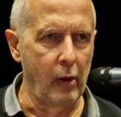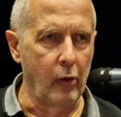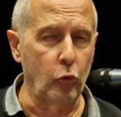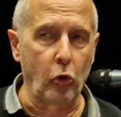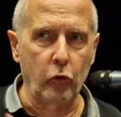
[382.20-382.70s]

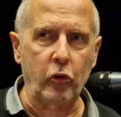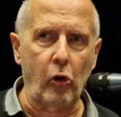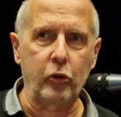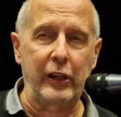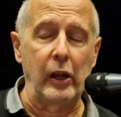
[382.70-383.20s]
de
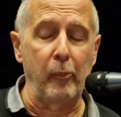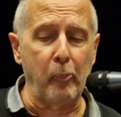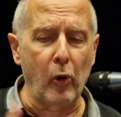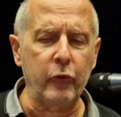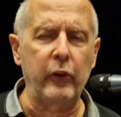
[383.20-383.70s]
sorte qu'il est
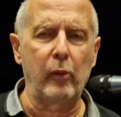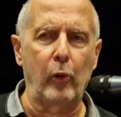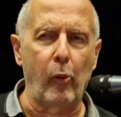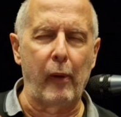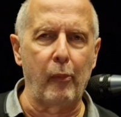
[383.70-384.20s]

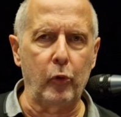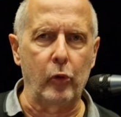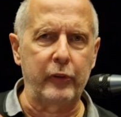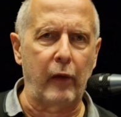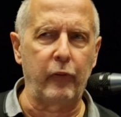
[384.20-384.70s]
possible même que
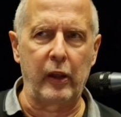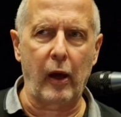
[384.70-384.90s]
ta vie